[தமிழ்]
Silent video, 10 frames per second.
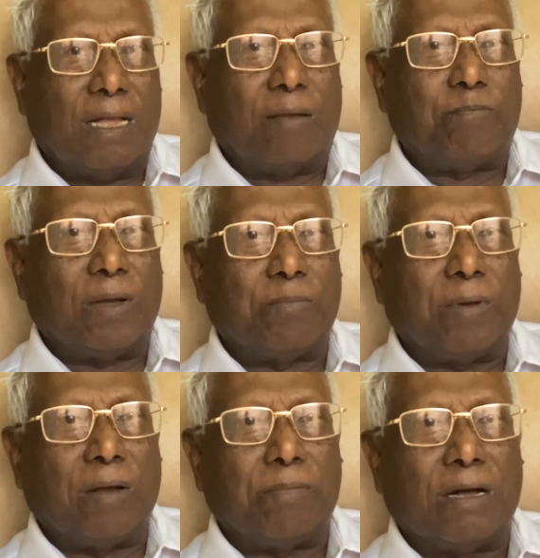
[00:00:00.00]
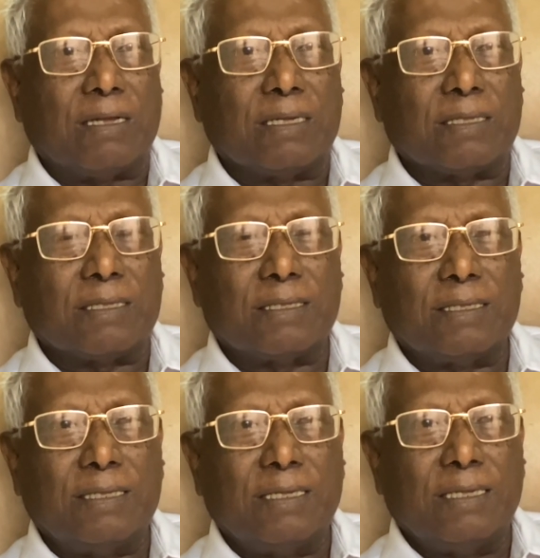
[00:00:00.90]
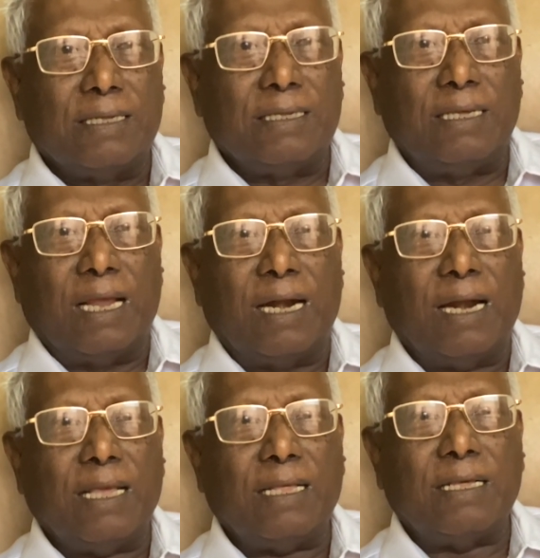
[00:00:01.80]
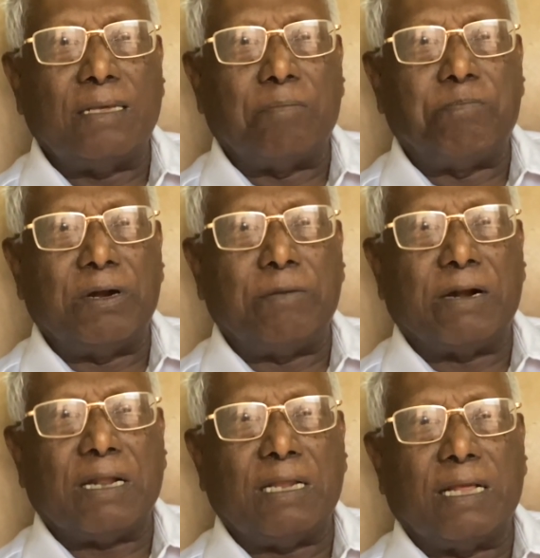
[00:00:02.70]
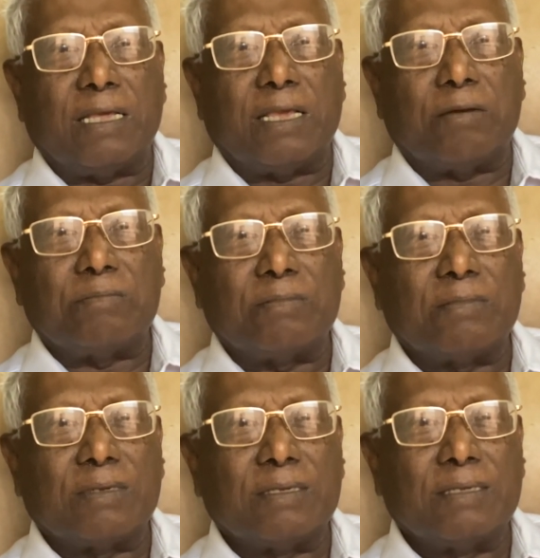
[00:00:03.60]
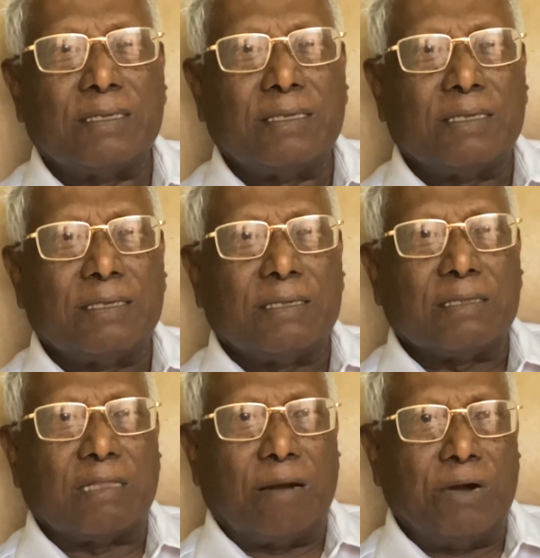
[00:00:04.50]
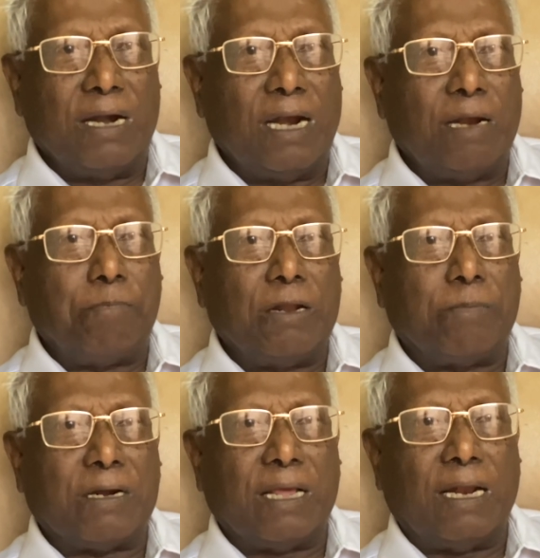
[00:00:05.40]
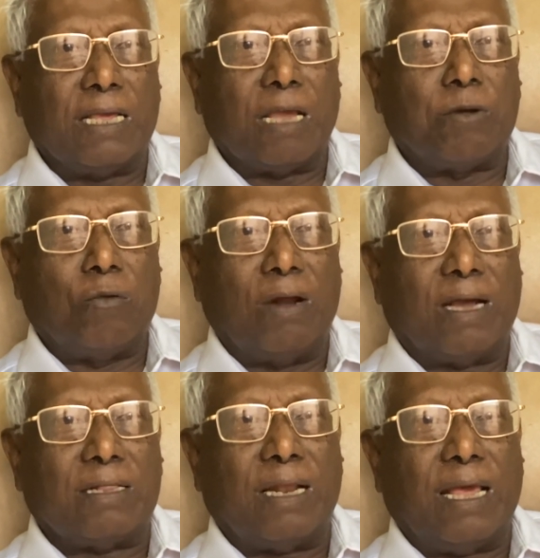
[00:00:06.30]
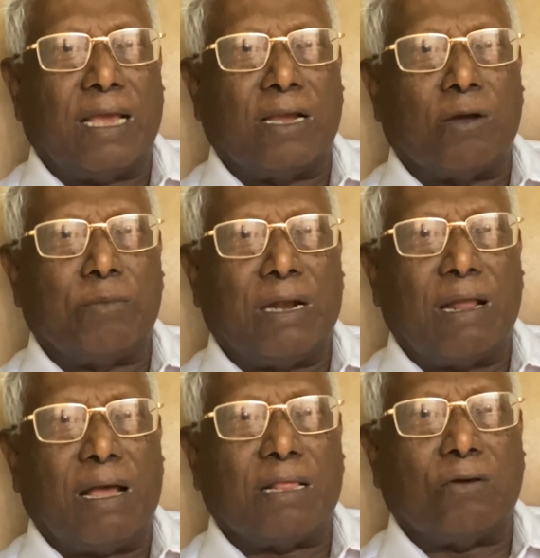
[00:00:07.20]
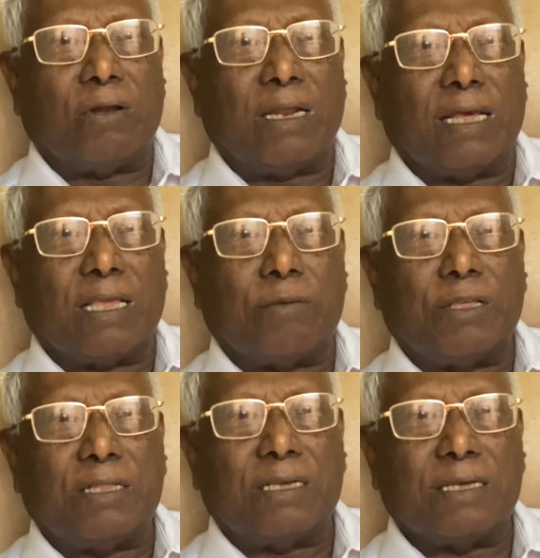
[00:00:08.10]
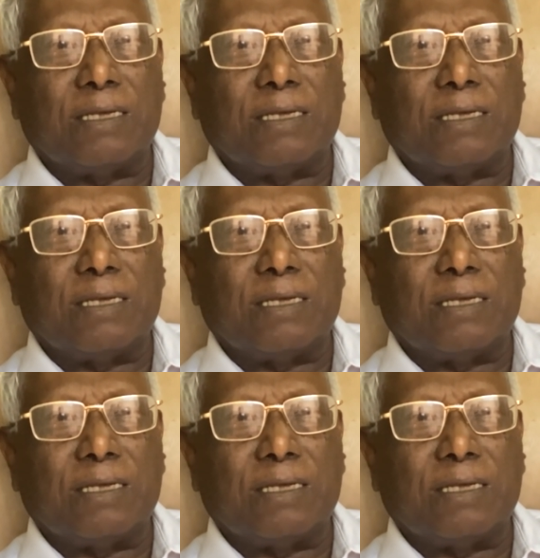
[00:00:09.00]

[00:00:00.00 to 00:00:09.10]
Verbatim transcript: அப்பா என்ன இது எப்படிப்பட்ட இலக்கியம் தமிழில் இப்படிப்பட்ட இலக்கியம் உலகத்திலே எங்கும் இல்லாத ஒரு இலக்கியம் இது